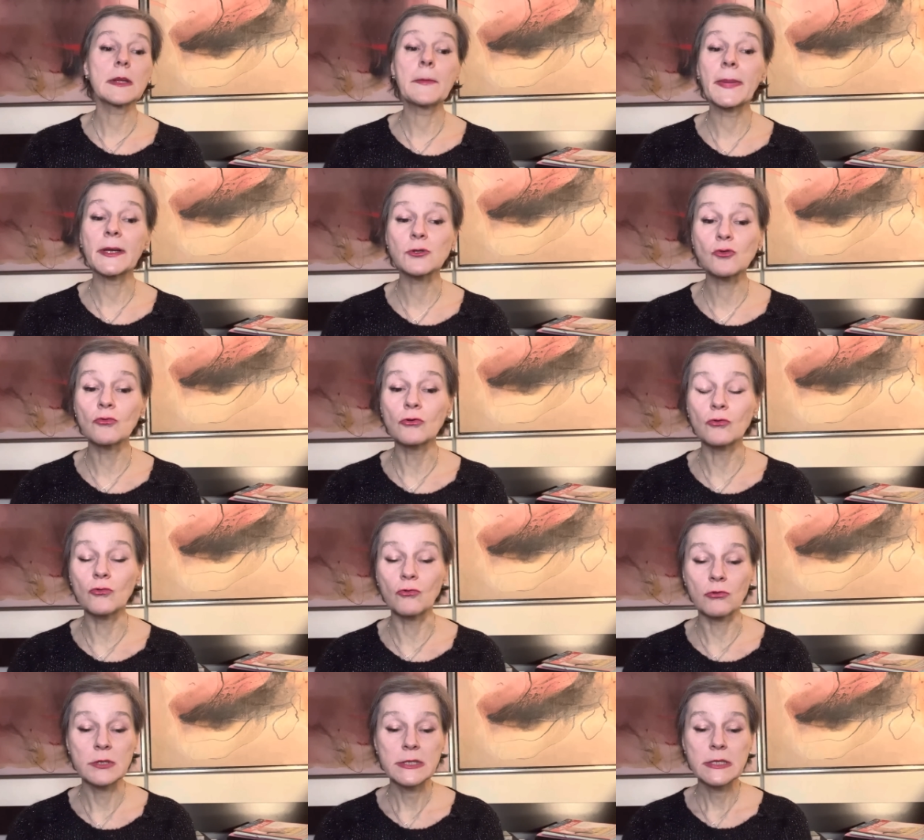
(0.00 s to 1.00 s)

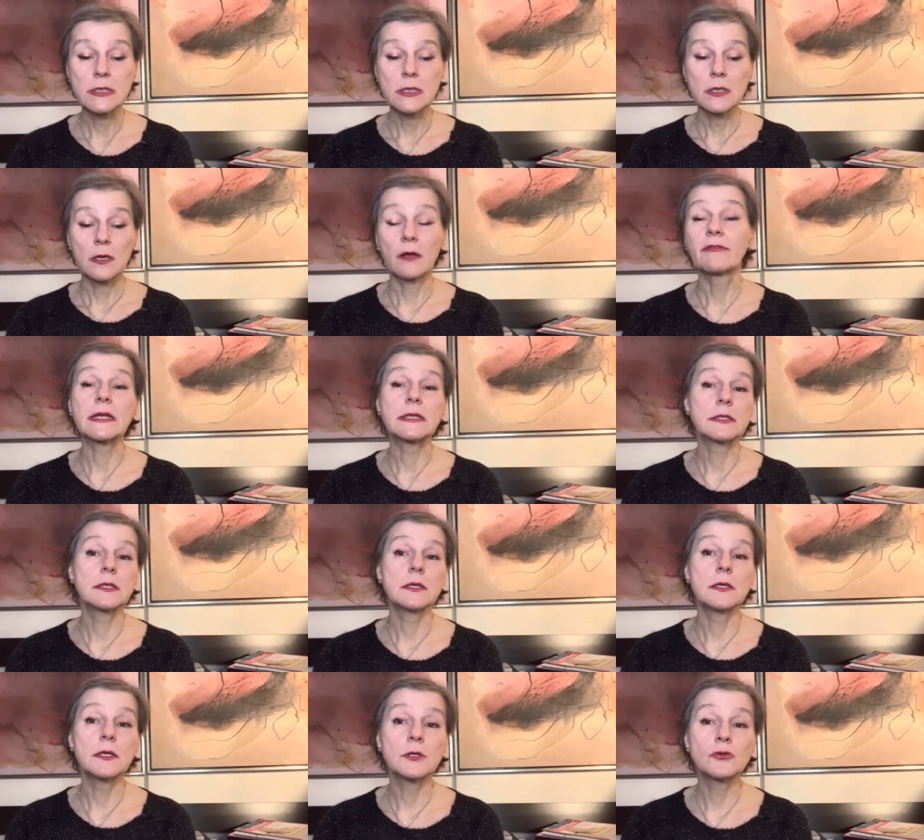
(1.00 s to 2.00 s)
поскольку в
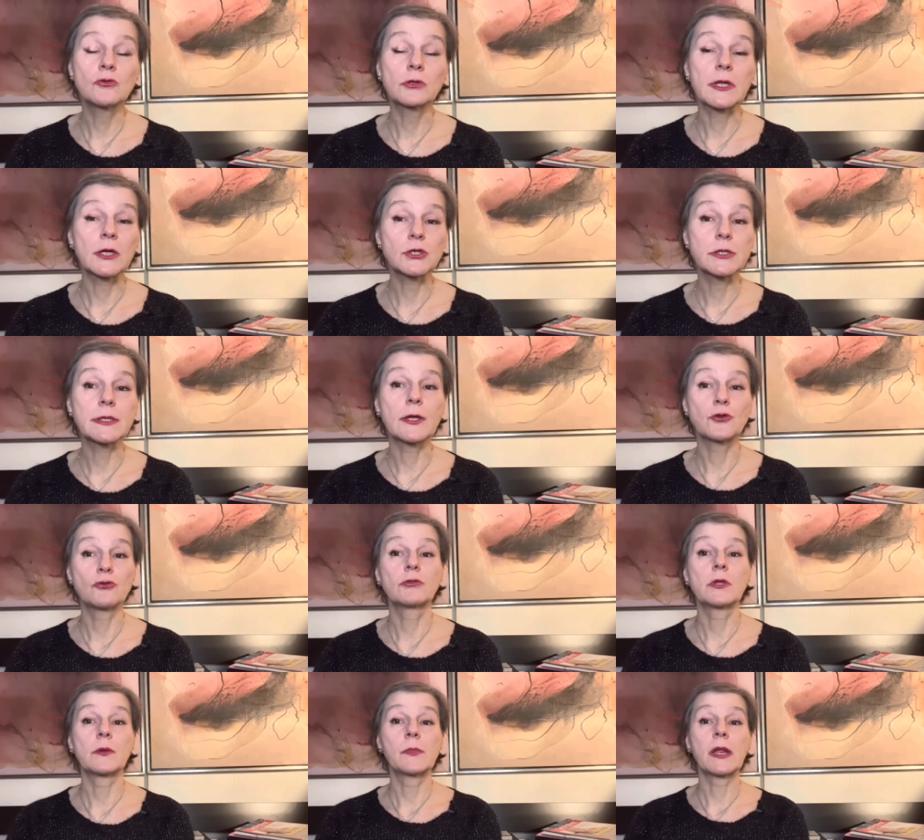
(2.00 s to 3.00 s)
России идет
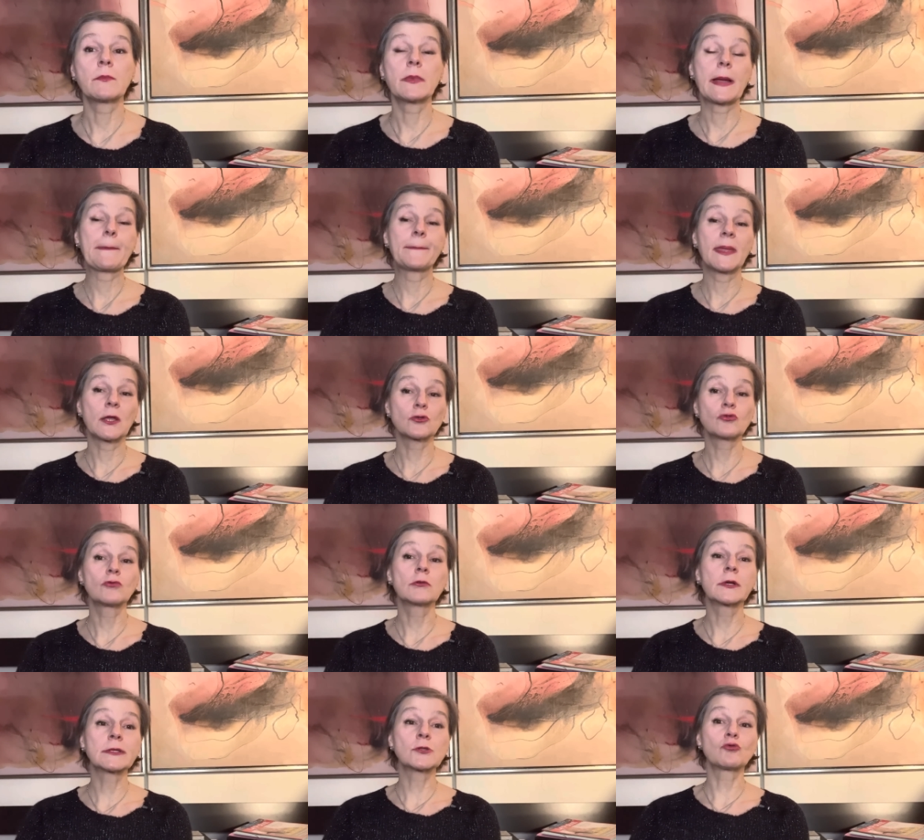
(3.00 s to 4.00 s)
ожесточенная борьба между
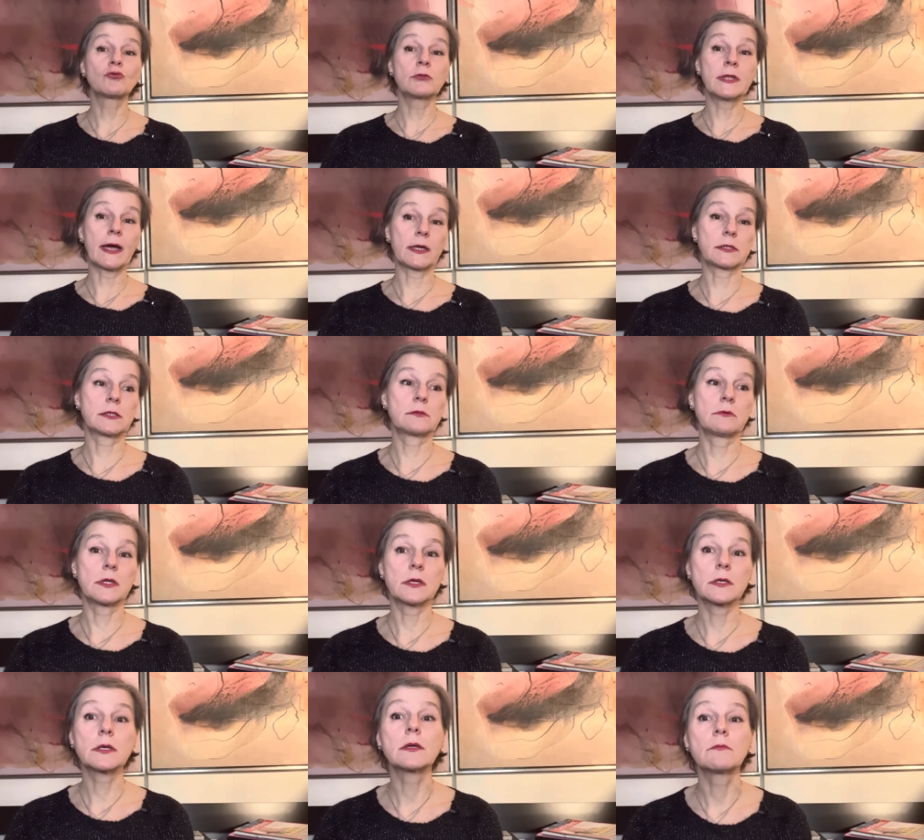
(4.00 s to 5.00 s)

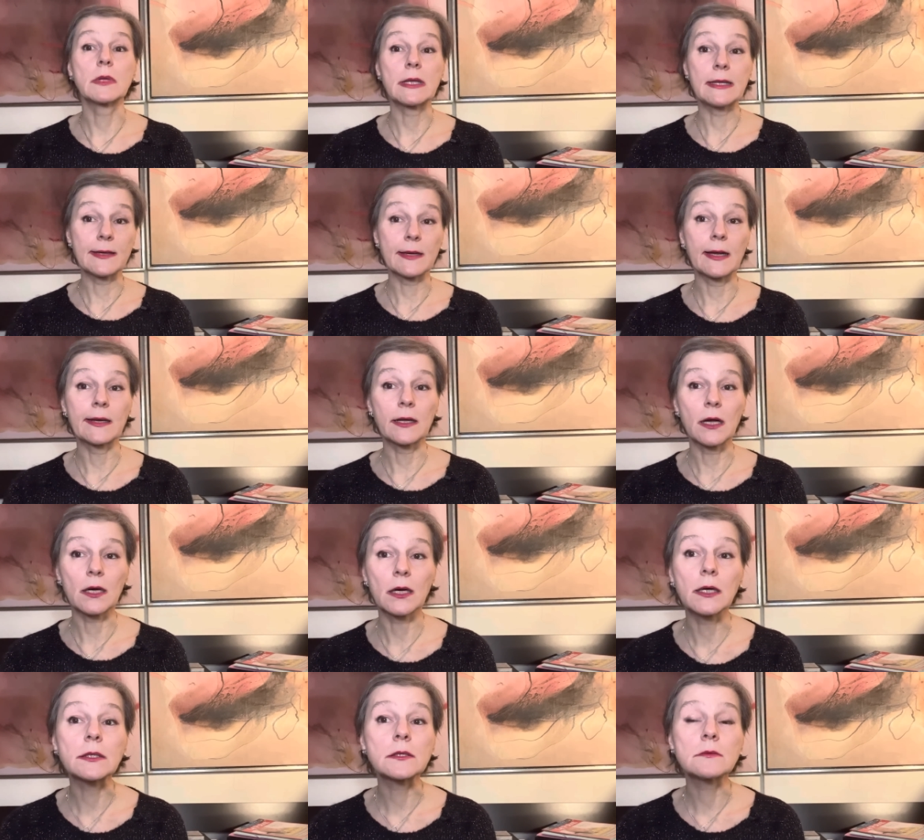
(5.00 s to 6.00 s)
государственниками и
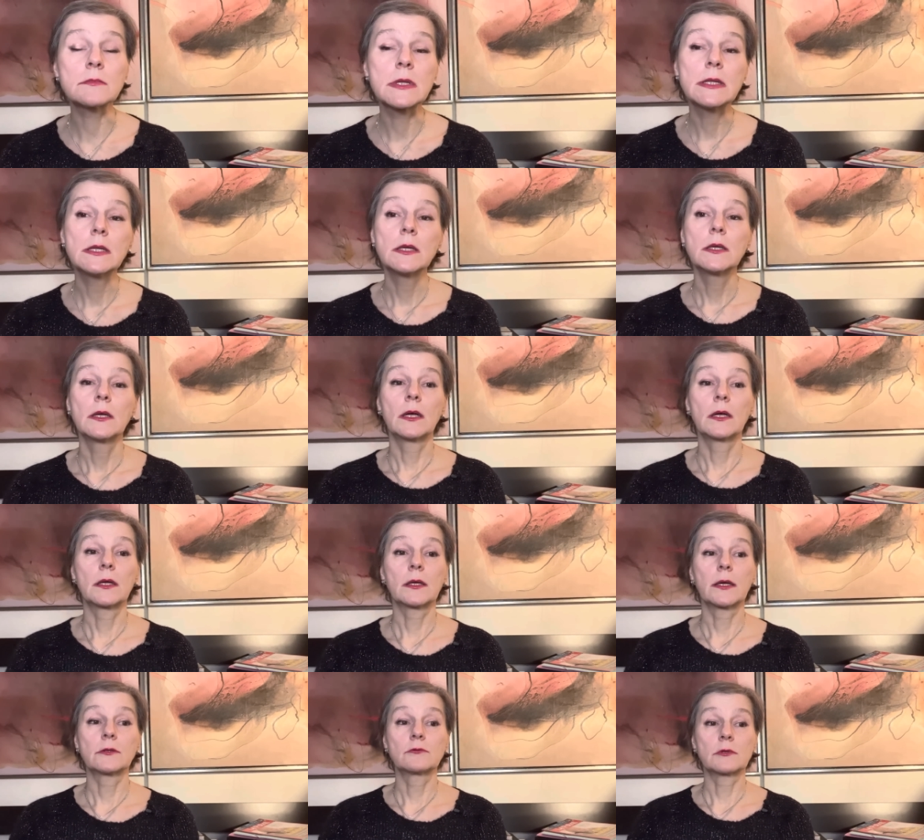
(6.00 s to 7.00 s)
олигархатом, а,
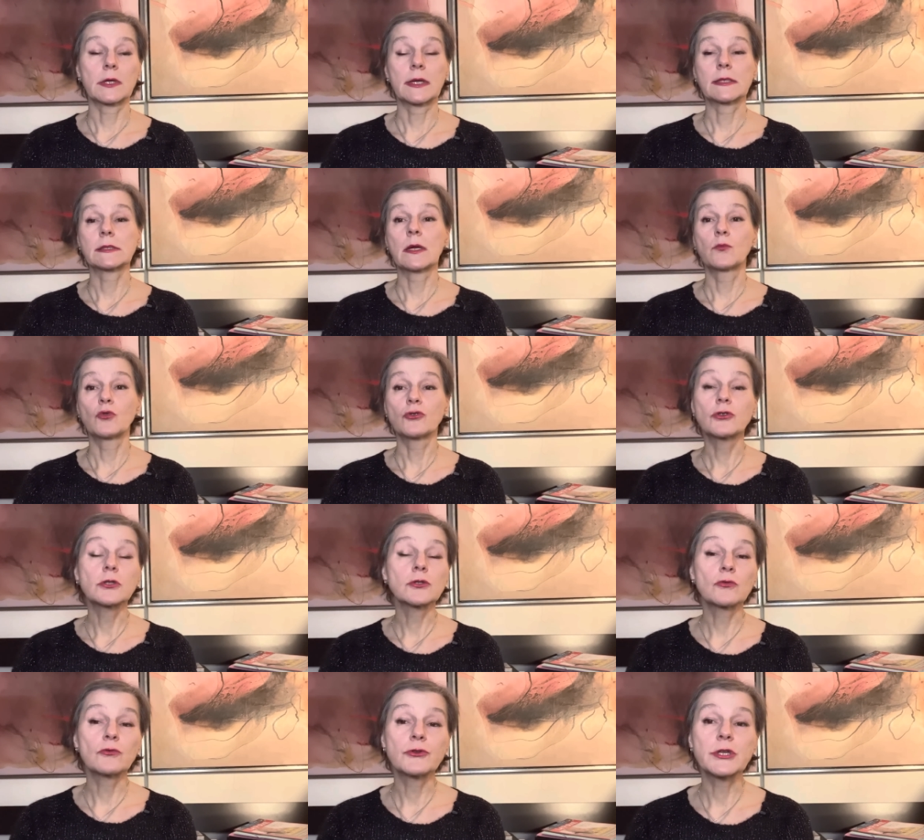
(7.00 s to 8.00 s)
который озабочен
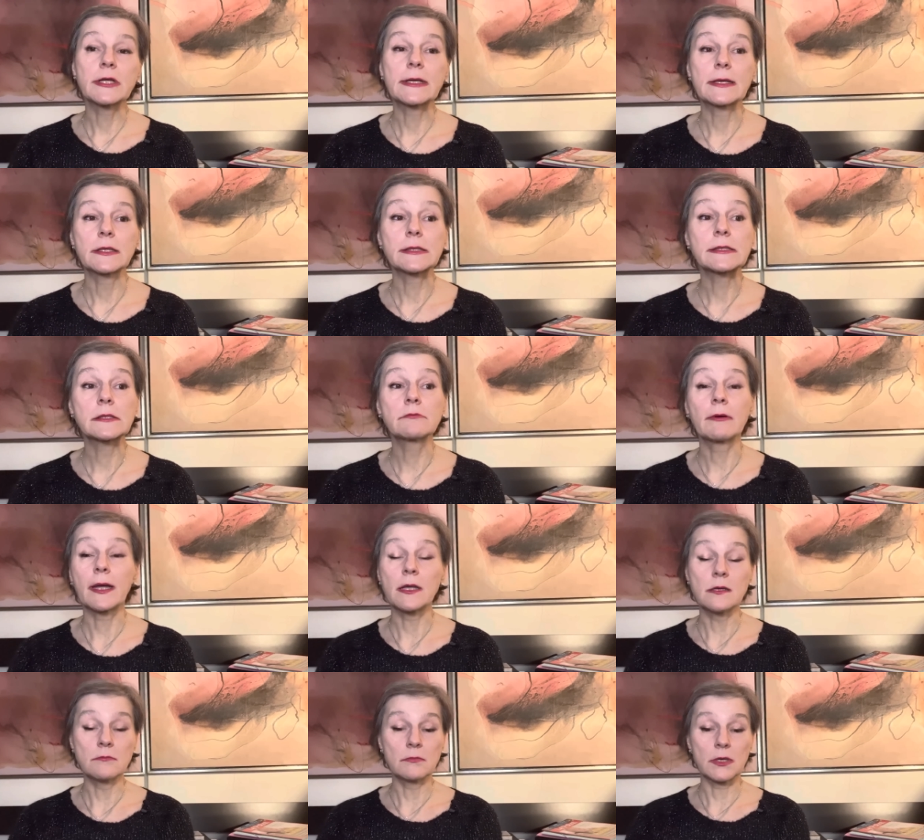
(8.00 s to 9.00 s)
исключительно
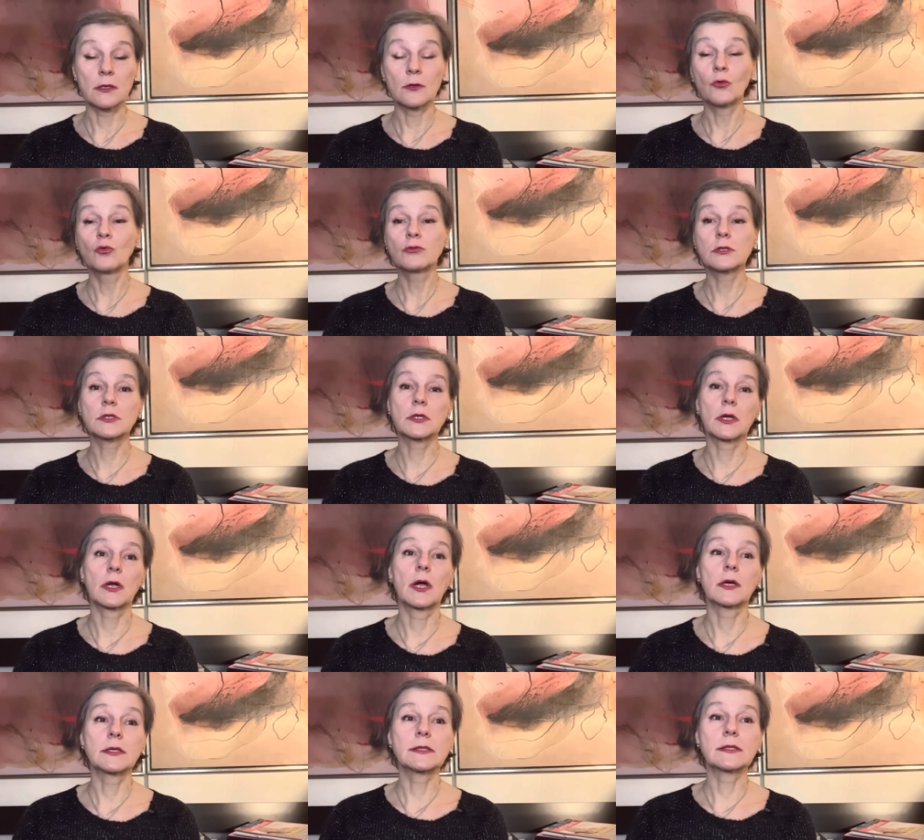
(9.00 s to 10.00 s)
своими
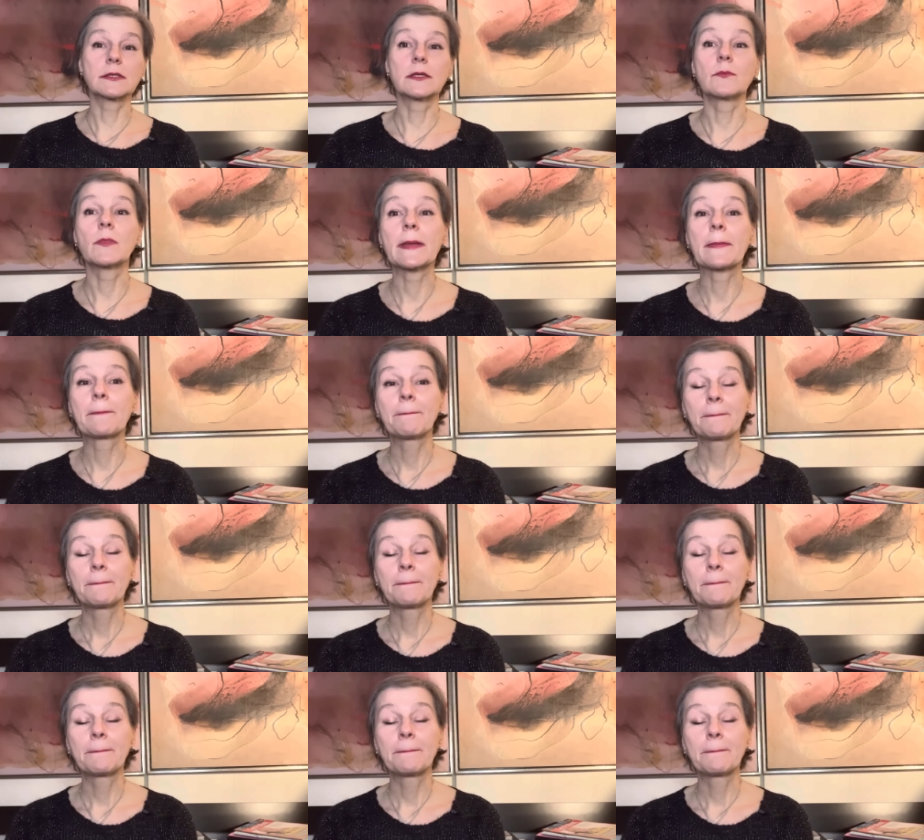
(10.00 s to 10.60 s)
узкокорыстными